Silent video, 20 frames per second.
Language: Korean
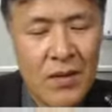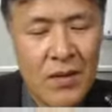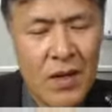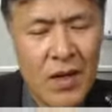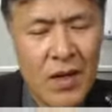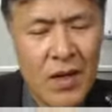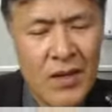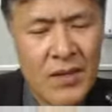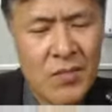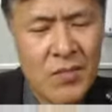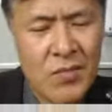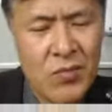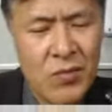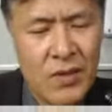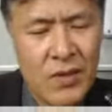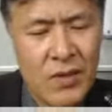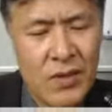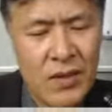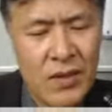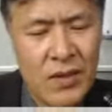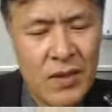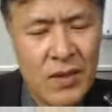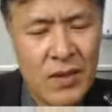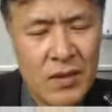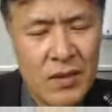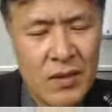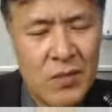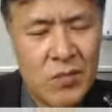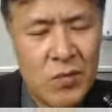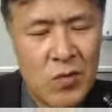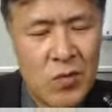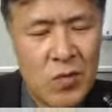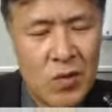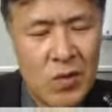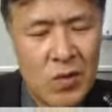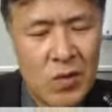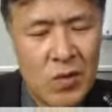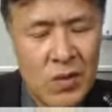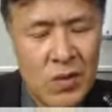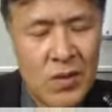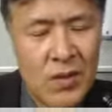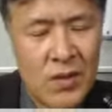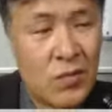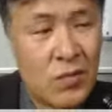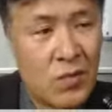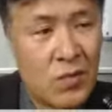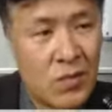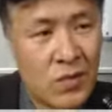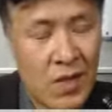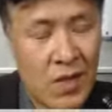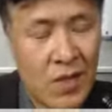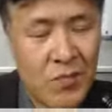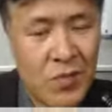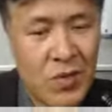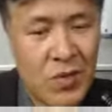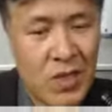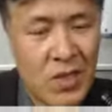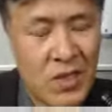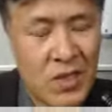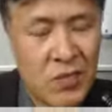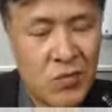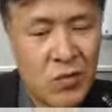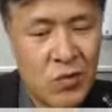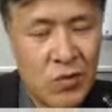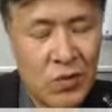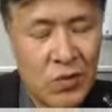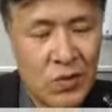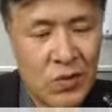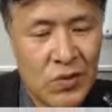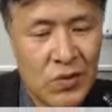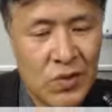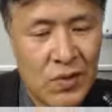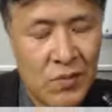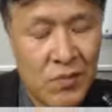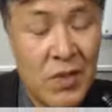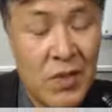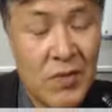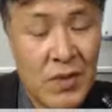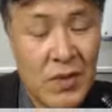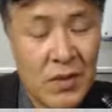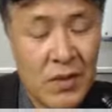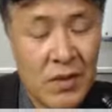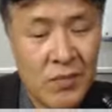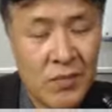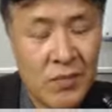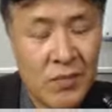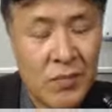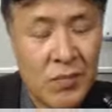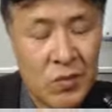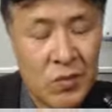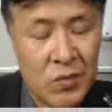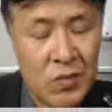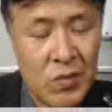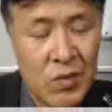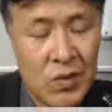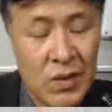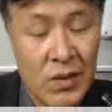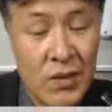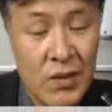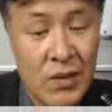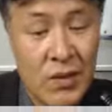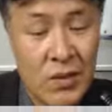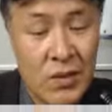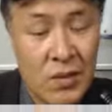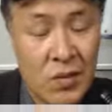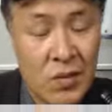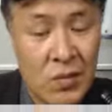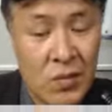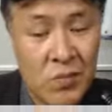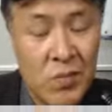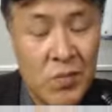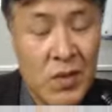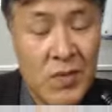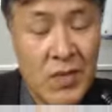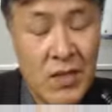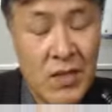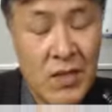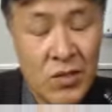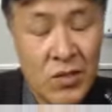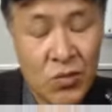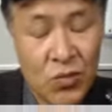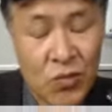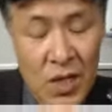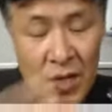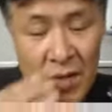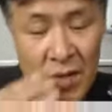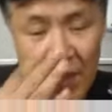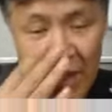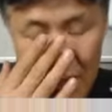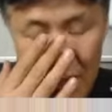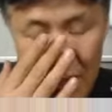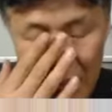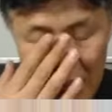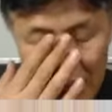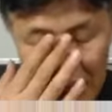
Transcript: 회사 분위기를 보고, 그리고 대표자 지분, 법인, 보통 이거는 법인을 기준으로 합니다. 개인